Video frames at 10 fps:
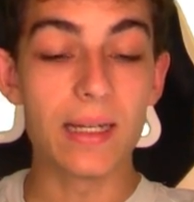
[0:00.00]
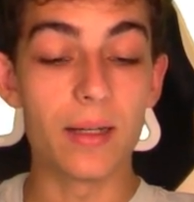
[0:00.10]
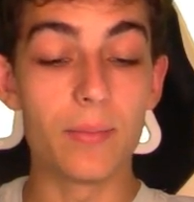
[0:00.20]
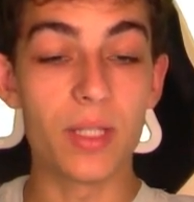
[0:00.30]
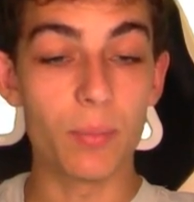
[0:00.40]

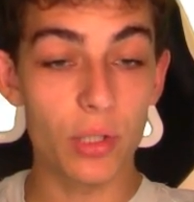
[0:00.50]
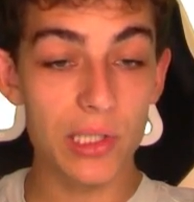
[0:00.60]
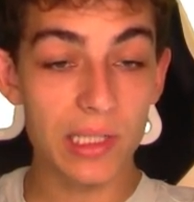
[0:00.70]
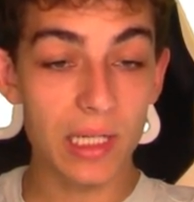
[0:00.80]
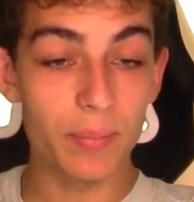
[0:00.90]
ähm,
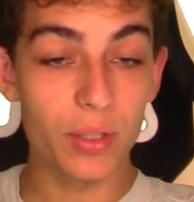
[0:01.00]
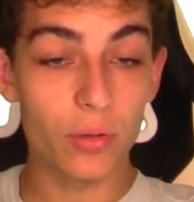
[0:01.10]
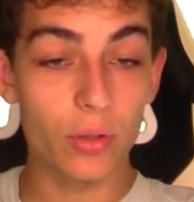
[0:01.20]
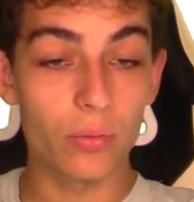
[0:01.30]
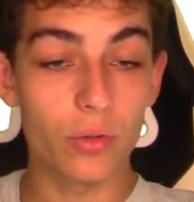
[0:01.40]
depositen gerade
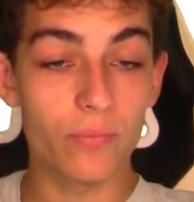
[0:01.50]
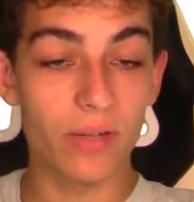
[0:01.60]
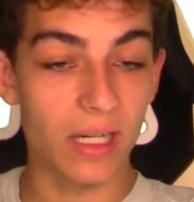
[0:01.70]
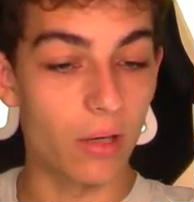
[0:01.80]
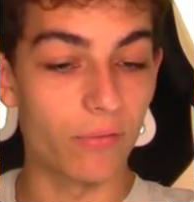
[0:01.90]
Bitcoin und
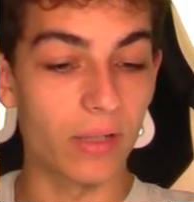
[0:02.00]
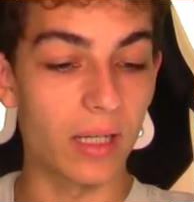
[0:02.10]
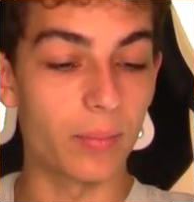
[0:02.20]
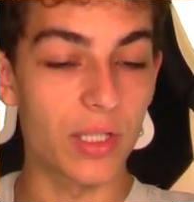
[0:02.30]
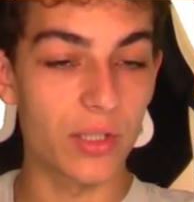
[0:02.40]
verkaufen
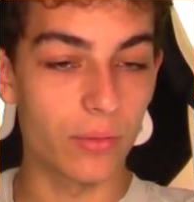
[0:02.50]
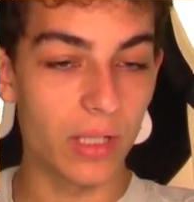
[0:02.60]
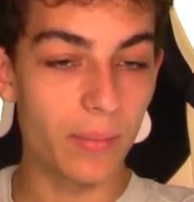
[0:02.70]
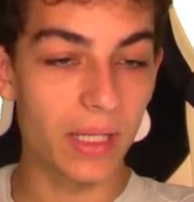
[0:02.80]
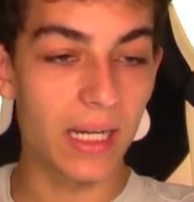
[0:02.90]
gerade ein bisschen und
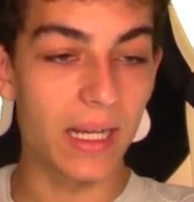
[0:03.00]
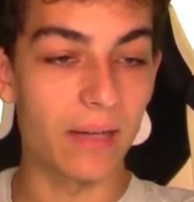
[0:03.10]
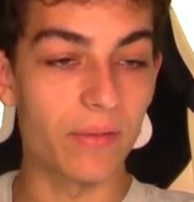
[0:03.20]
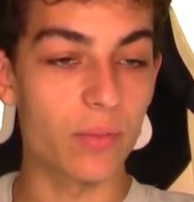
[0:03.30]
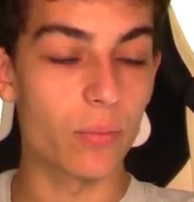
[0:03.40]
nehmen gerade
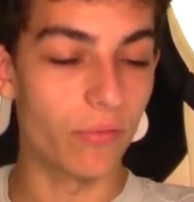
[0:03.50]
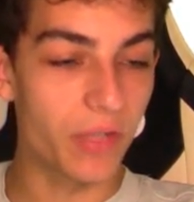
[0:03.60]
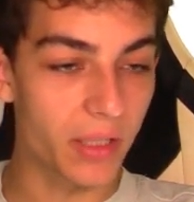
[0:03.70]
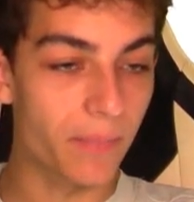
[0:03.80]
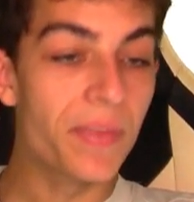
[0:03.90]
etwas
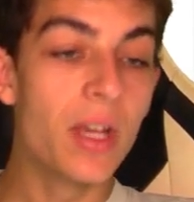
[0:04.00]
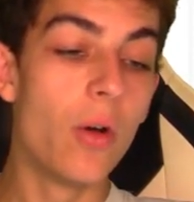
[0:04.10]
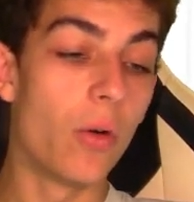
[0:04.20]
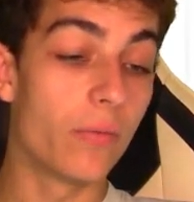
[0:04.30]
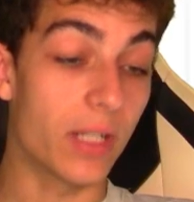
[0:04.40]
Profite.
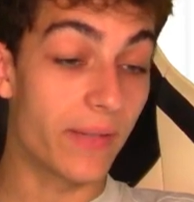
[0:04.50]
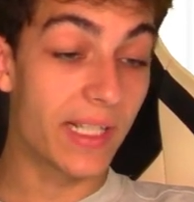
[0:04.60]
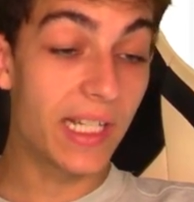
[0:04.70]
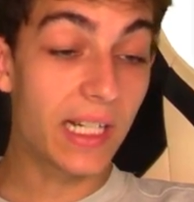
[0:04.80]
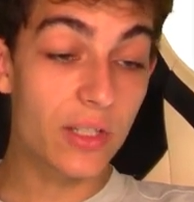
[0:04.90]
Und was wir
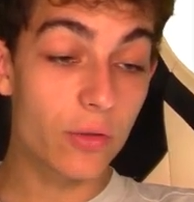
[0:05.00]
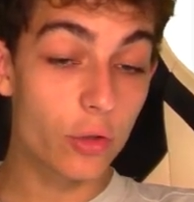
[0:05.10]
jetzt hier ganz,